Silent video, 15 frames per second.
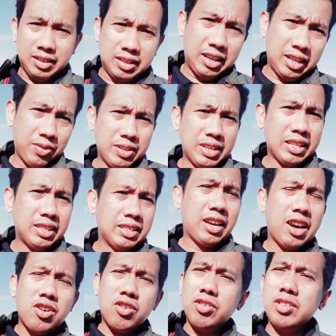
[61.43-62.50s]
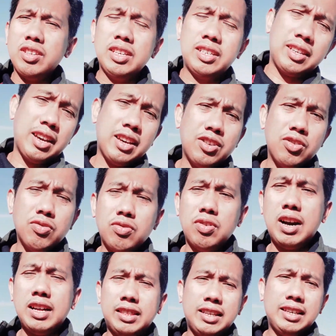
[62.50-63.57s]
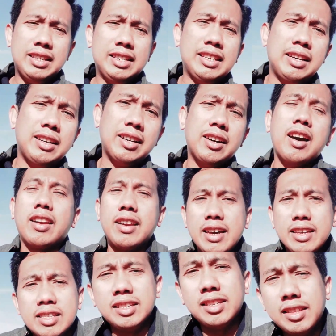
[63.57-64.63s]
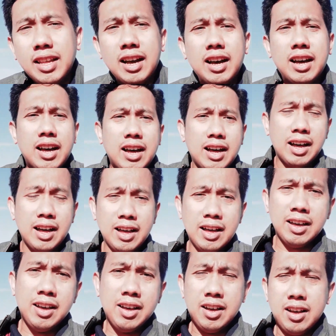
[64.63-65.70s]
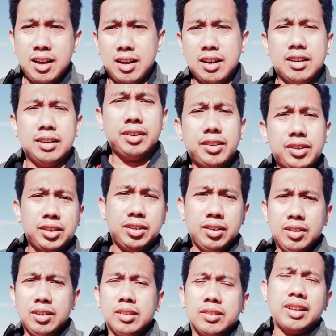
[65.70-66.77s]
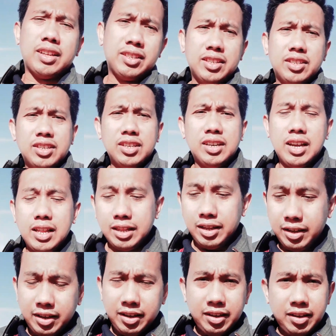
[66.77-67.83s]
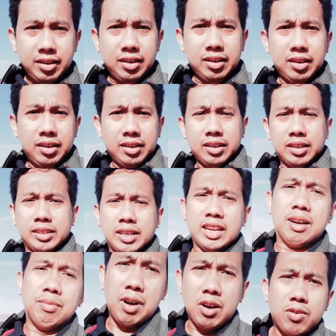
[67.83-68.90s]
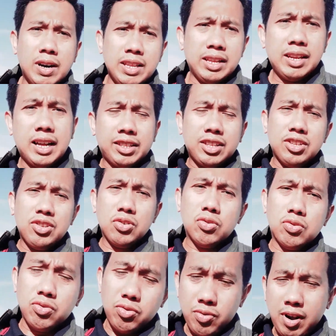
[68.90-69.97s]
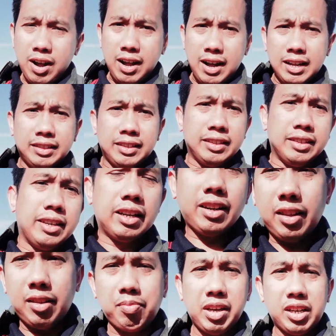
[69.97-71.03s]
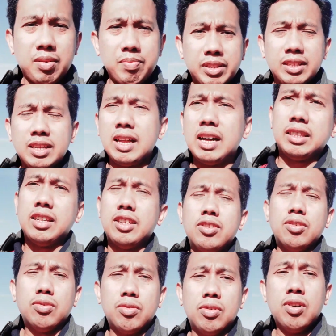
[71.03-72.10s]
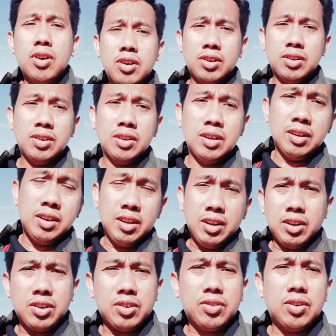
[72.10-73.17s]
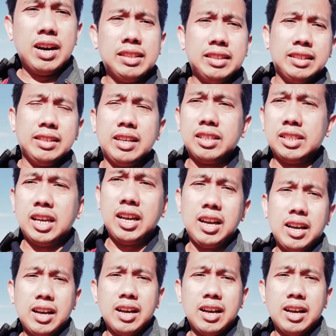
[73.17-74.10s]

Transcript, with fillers: Ayan. Gagawin natin ngayon is uh, yung ating isang rides na uh, Lansin Sigil. Sana makuha na natin yung ating gear. May kabit na natin yung yung ating gear sa